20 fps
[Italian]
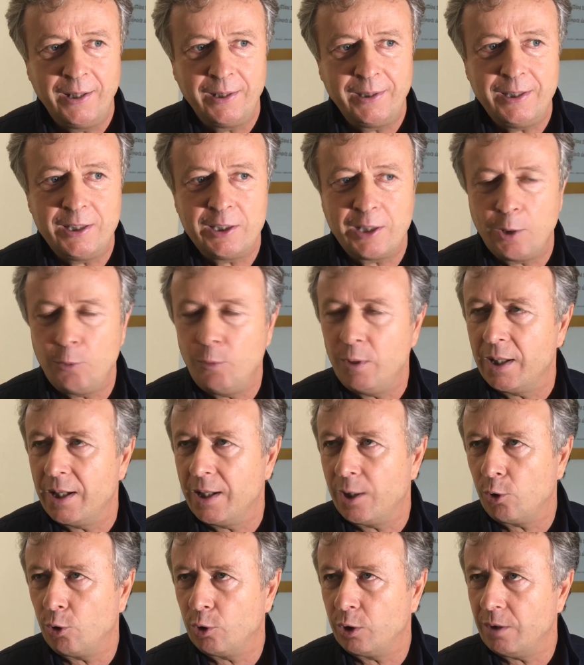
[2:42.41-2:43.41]
di seguire
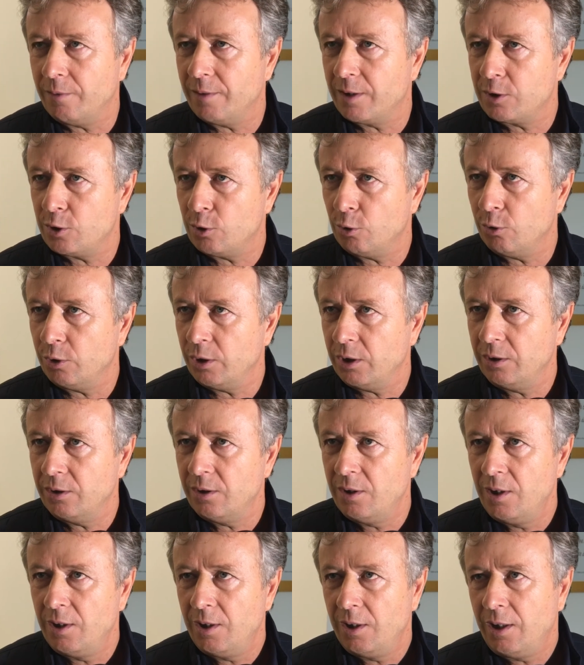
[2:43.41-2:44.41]
le coltivazioni
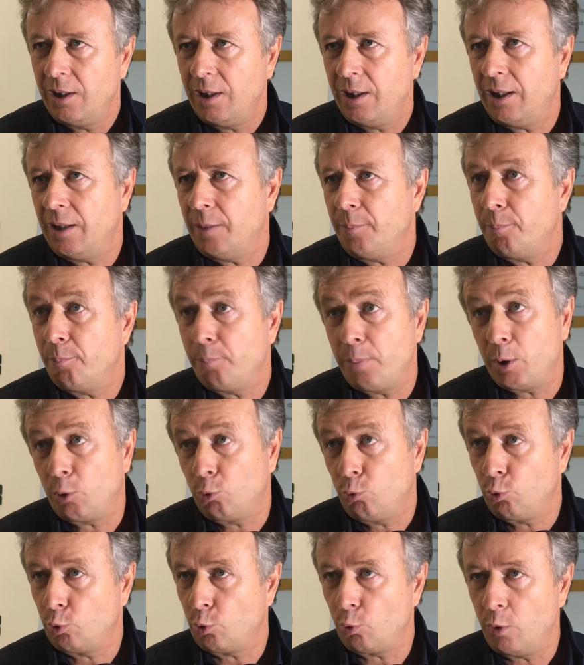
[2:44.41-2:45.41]
e per
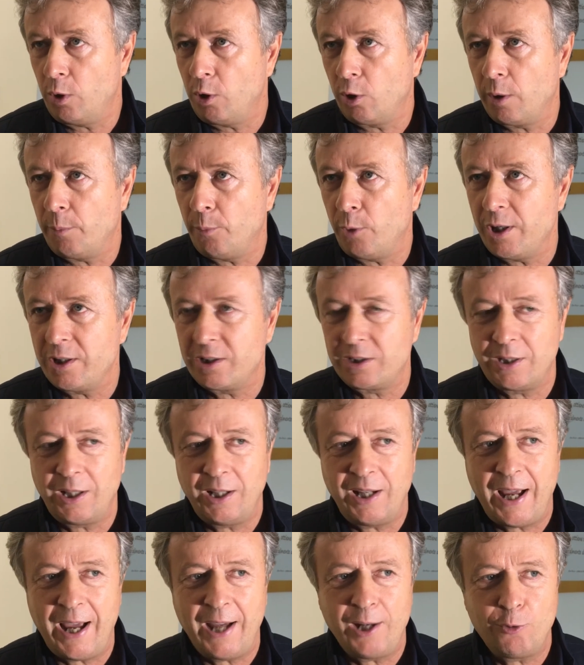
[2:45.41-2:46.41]
tutto quello che può
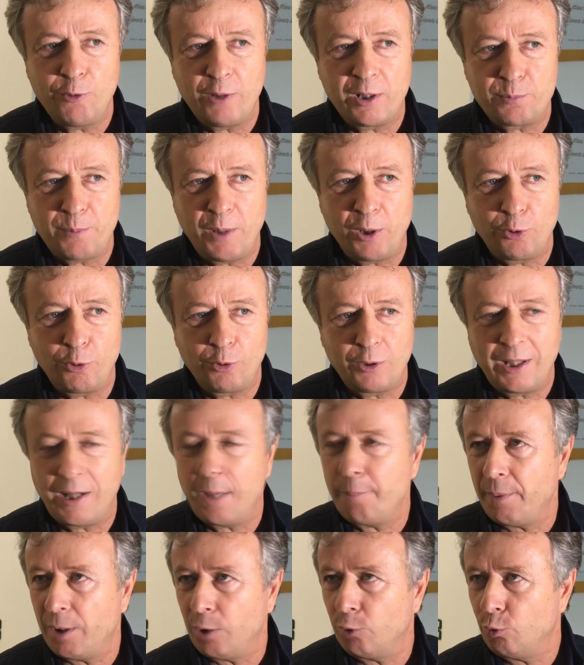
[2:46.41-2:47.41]
essere anche un aspetto
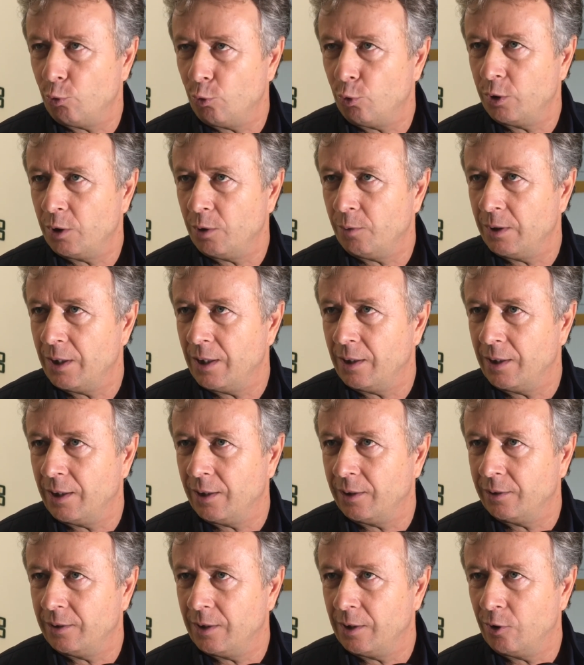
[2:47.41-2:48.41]
terapeutico
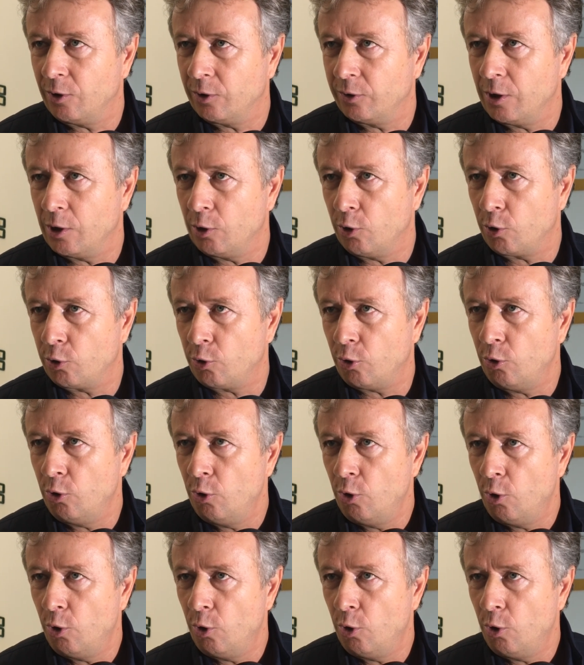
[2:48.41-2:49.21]
del, del, del loro